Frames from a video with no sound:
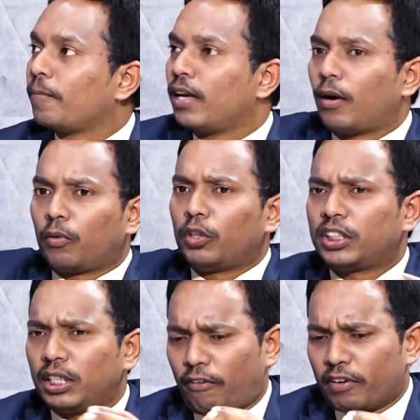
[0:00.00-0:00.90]
అండి
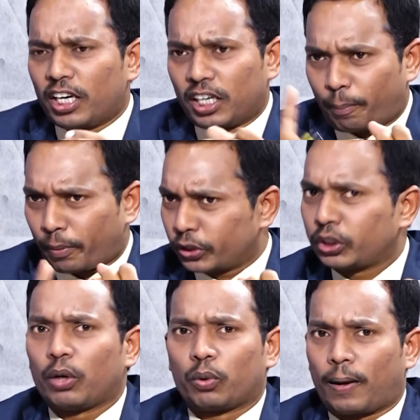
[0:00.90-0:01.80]
వచ్చి ఎవరైనా
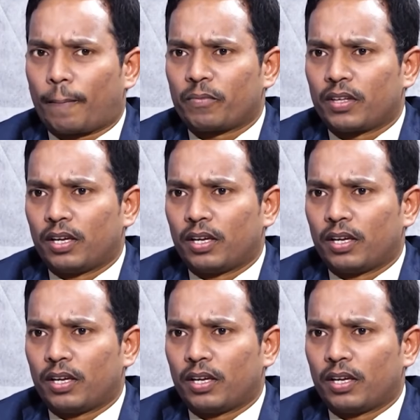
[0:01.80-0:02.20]
డిప్రెషన్లో ఉన్నా